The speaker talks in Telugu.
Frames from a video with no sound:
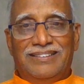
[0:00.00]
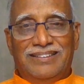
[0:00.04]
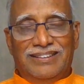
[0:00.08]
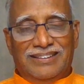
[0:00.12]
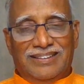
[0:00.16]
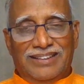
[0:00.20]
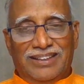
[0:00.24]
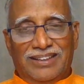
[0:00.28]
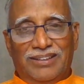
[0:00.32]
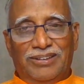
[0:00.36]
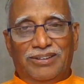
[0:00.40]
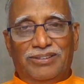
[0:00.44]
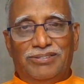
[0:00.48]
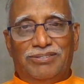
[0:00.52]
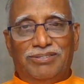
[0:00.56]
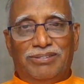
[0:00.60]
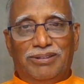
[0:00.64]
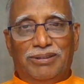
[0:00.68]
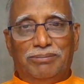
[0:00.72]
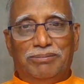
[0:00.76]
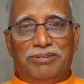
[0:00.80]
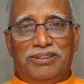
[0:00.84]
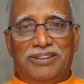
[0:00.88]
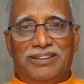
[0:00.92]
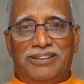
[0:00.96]

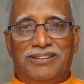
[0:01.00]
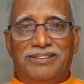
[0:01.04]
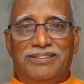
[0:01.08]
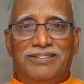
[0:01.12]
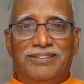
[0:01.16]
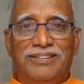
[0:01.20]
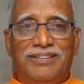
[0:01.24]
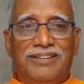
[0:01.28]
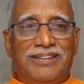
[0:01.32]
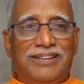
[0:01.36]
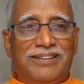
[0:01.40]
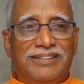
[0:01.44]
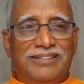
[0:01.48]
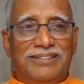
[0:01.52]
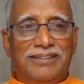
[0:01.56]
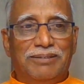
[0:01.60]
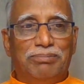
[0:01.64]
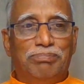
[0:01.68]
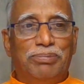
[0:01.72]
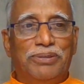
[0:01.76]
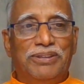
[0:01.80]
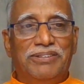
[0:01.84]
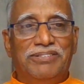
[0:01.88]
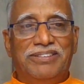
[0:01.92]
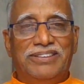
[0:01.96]
సీతారామస్వామి గారు
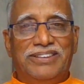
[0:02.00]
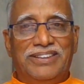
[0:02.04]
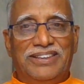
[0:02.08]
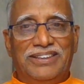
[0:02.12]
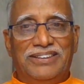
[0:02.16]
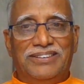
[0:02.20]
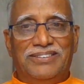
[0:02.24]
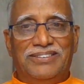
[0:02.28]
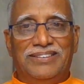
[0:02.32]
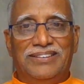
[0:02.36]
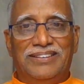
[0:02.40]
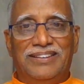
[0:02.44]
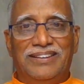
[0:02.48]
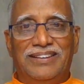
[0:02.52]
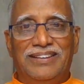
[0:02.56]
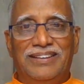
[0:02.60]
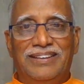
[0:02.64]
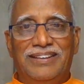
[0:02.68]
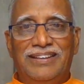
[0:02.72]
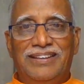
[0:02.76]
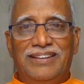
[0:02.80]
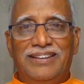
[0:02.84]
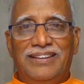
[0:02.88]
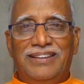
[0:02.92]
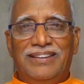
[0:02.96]
చెప్పిన విషయం అది
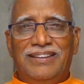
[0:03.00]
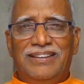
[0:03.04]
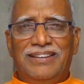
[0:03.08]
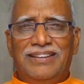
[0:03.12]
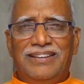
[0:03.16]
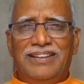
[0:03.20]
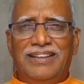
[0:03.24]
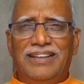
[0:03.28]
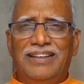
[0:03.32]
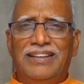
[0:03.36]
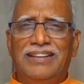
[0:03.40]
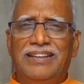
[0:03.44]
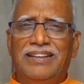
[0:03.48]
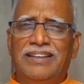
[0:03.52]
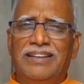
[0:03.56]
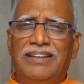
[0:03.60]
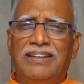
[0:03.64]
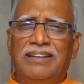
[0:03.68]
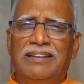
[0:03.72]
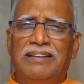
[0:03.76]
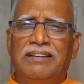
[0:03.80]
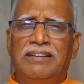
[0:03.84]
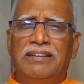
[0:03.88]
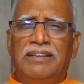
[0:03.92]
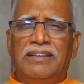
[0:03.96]
ఆయన
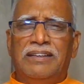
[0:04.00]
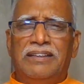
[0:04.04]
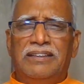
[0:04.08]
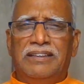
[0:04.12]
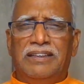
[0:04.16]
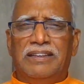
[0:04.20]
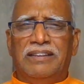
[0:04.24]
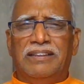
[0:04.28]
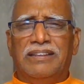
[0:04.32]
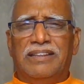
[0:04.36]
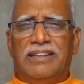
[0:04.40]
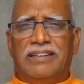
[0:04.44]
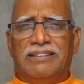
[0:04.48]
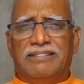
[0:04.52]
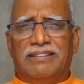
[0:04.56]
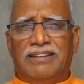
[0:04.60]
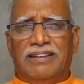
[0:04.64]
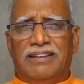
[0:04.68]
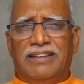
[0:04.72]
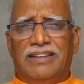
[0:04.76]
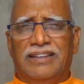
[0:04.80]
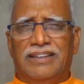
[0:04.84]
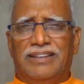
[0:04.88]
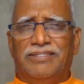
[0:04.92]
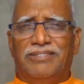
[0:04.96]
ఎంత
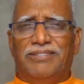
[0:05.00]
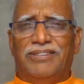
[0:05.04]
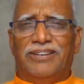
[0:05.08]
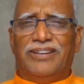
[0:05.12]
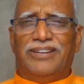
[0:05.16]
చల్లటి